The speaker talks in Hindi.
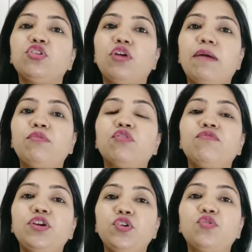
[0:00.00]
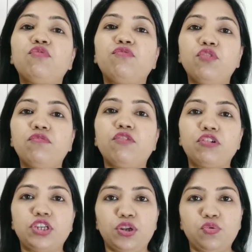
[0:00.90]
तो आप लोग वीडियो को फुल
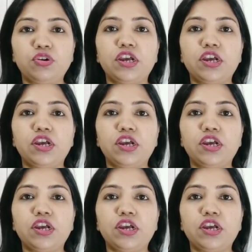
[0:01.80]
वॉच जरूर